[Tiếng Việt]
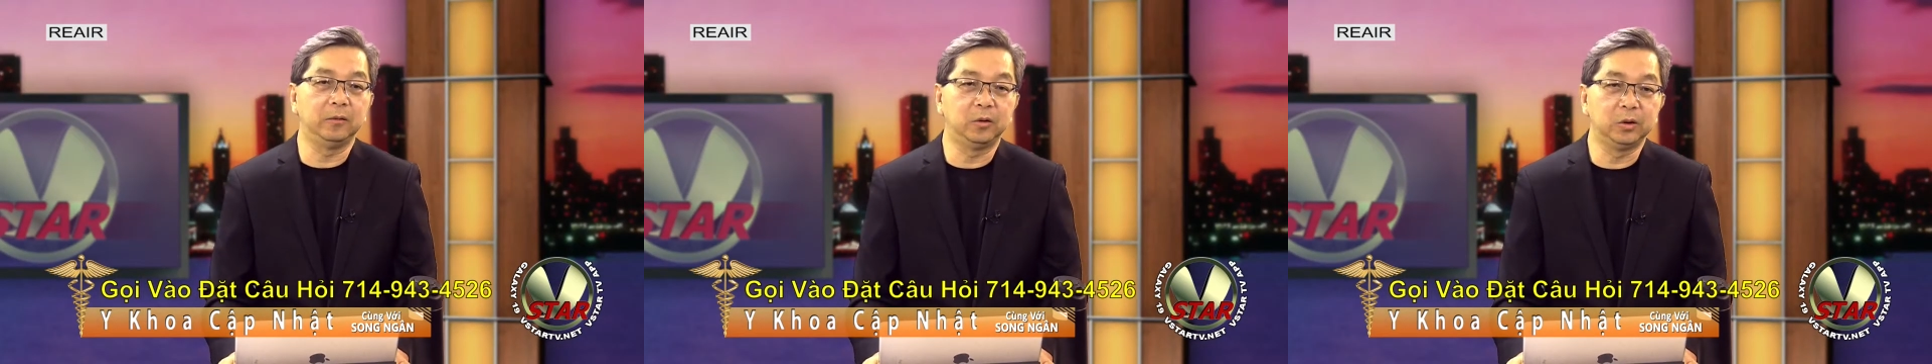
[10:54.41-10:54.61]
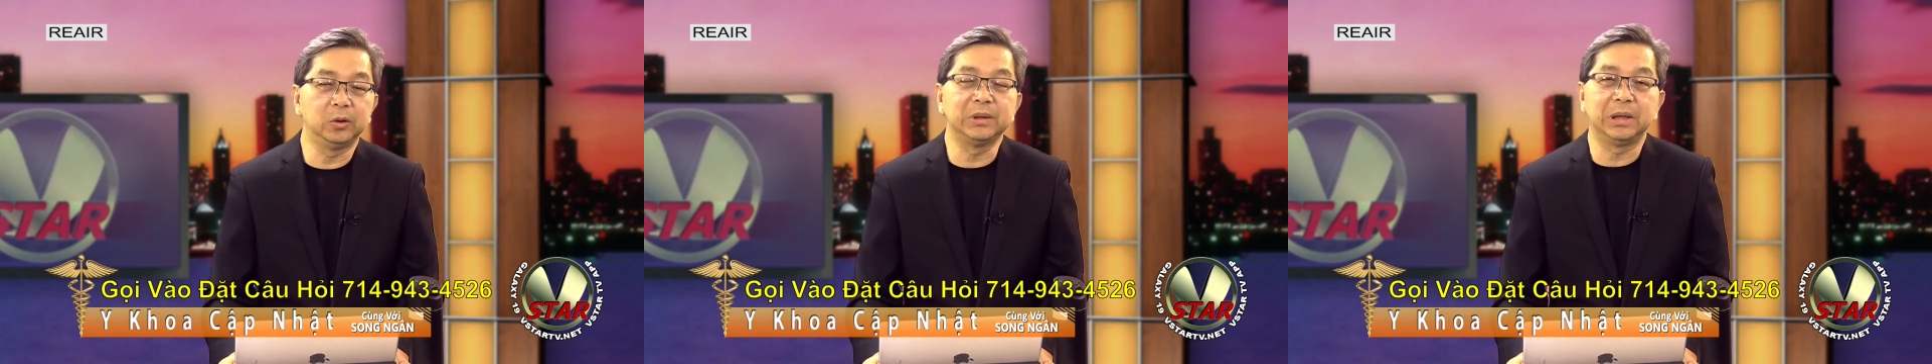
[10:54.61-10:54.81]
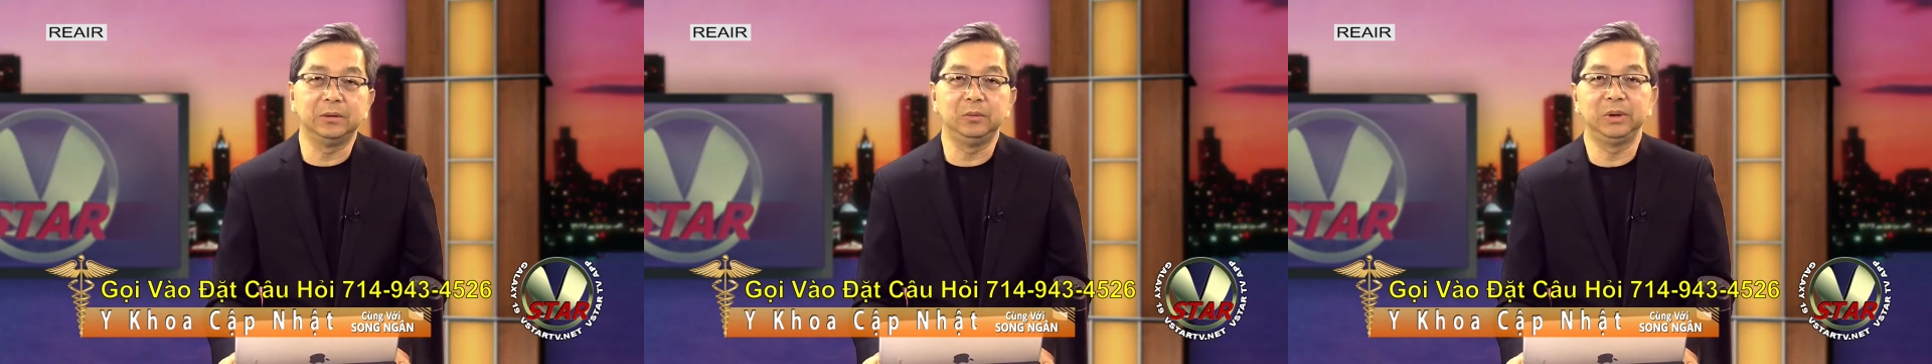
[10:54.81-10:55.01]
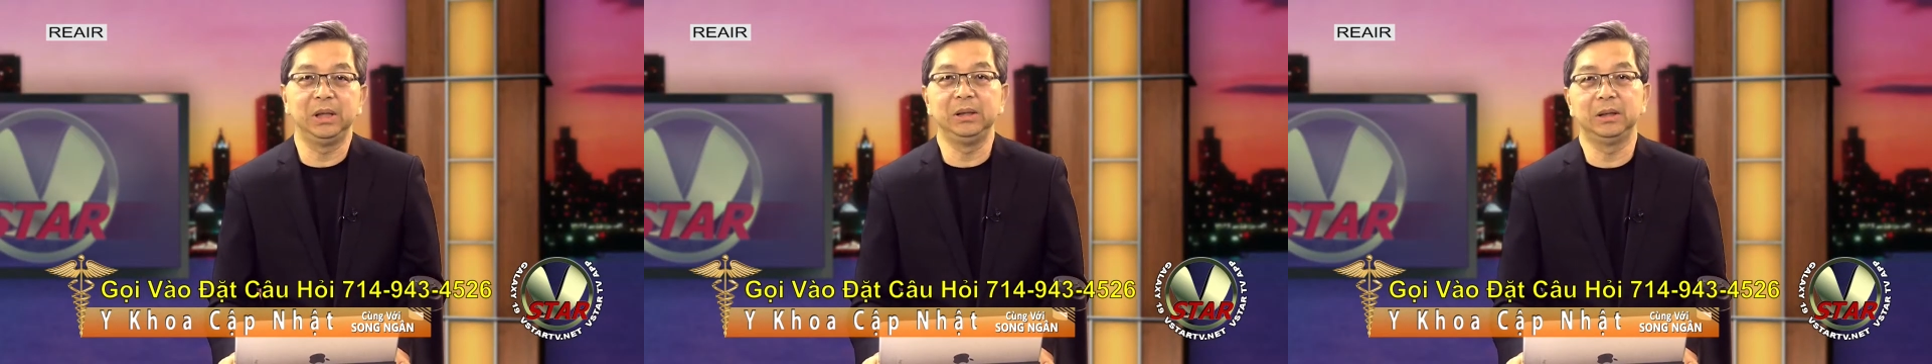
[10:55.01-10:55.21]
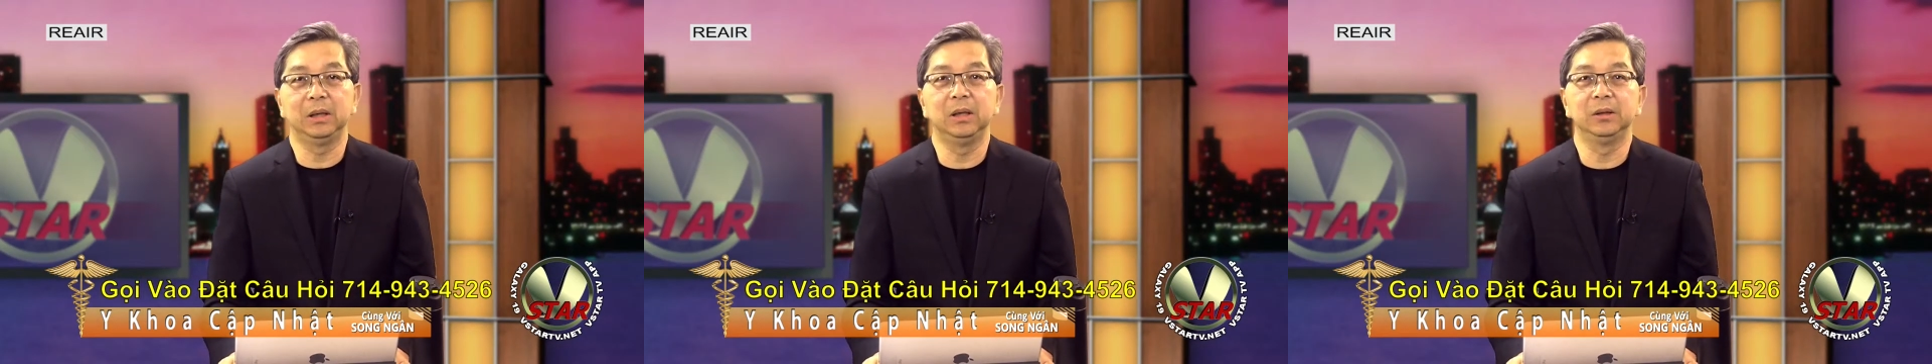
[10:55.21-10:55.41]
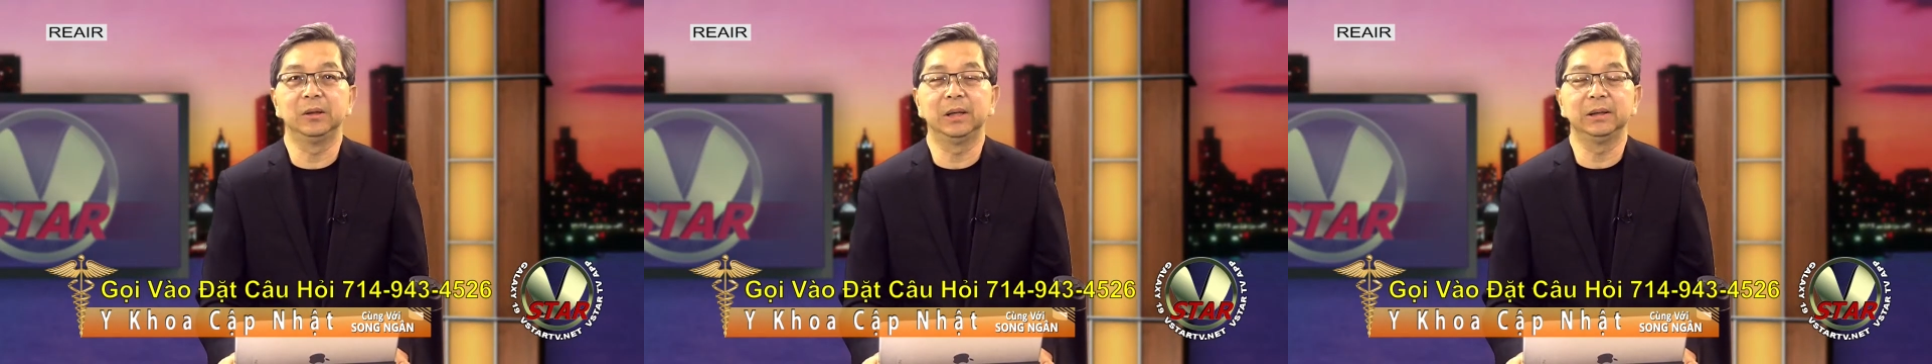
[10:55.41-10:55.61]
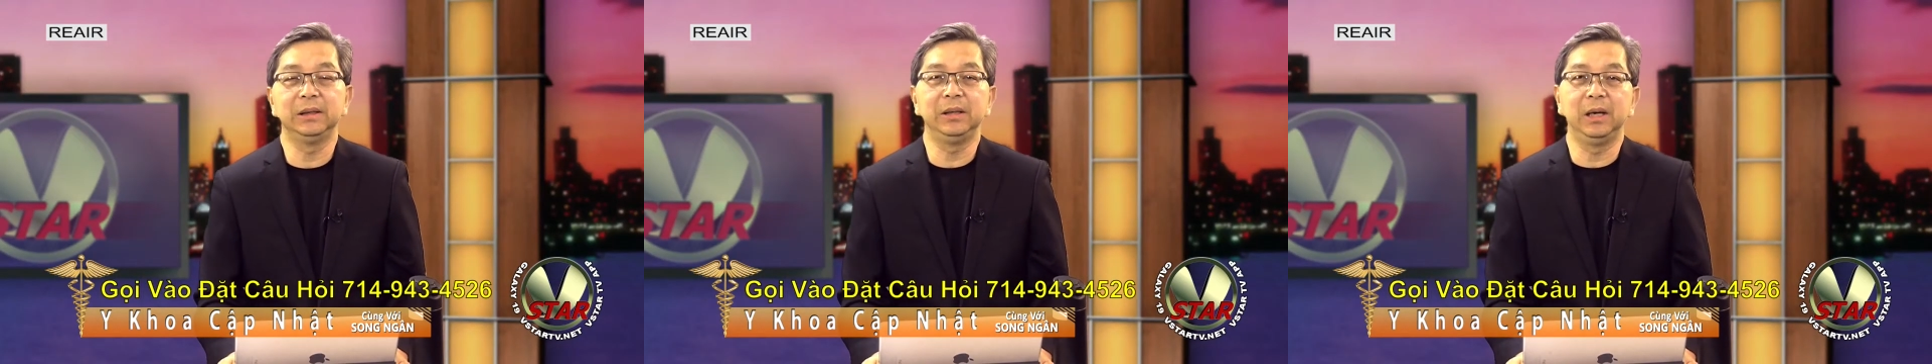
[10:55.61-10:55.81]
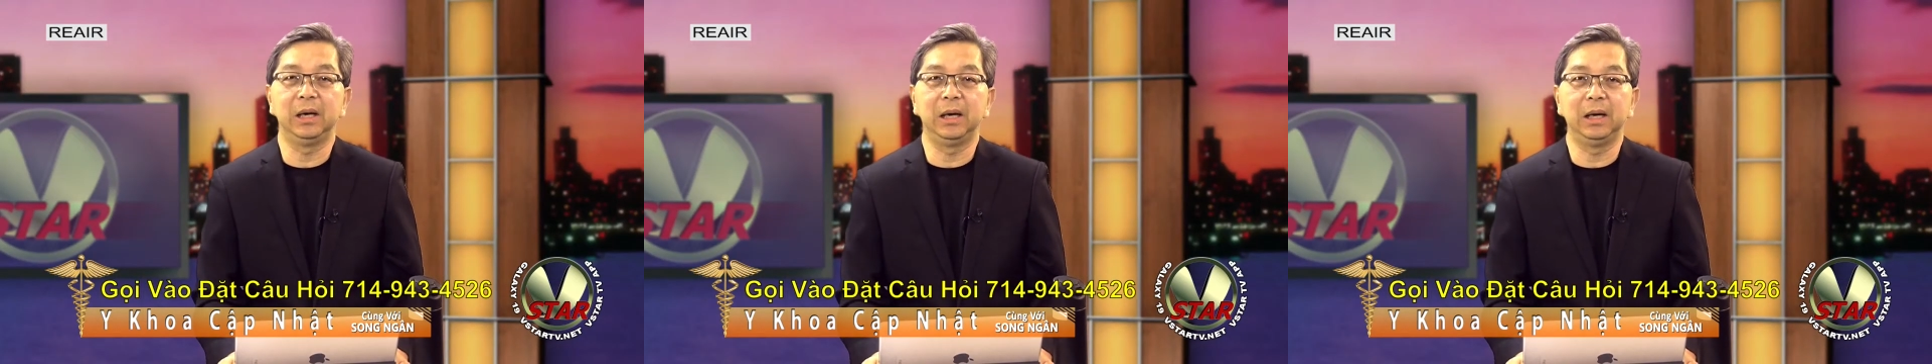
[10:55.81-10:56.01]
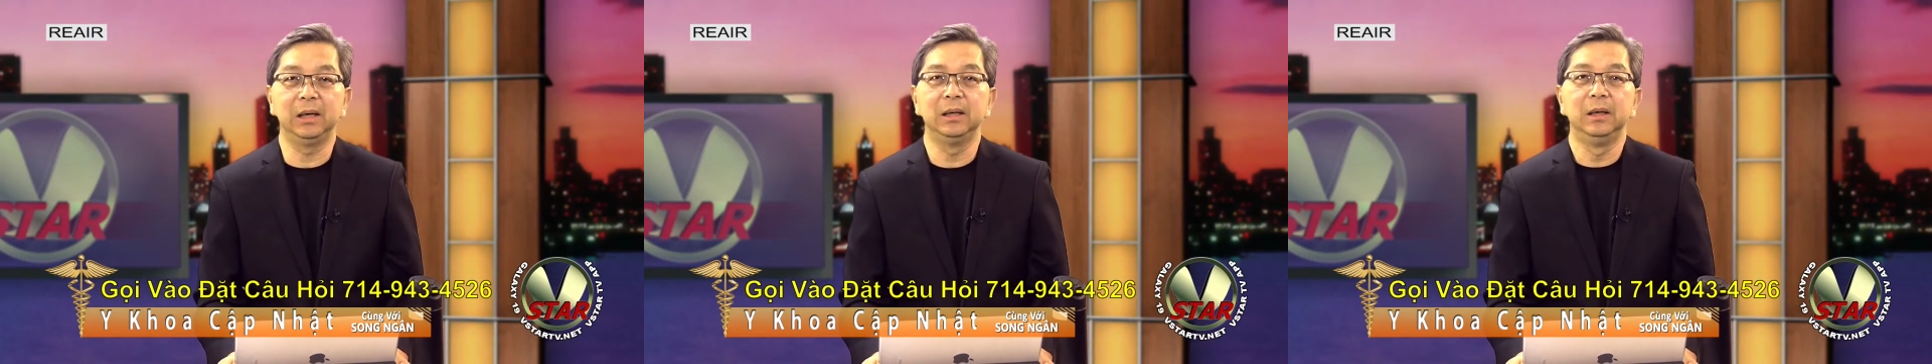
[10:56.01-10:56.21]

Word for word: vô sẽ ưu tiên trả lời cho khán thính giả.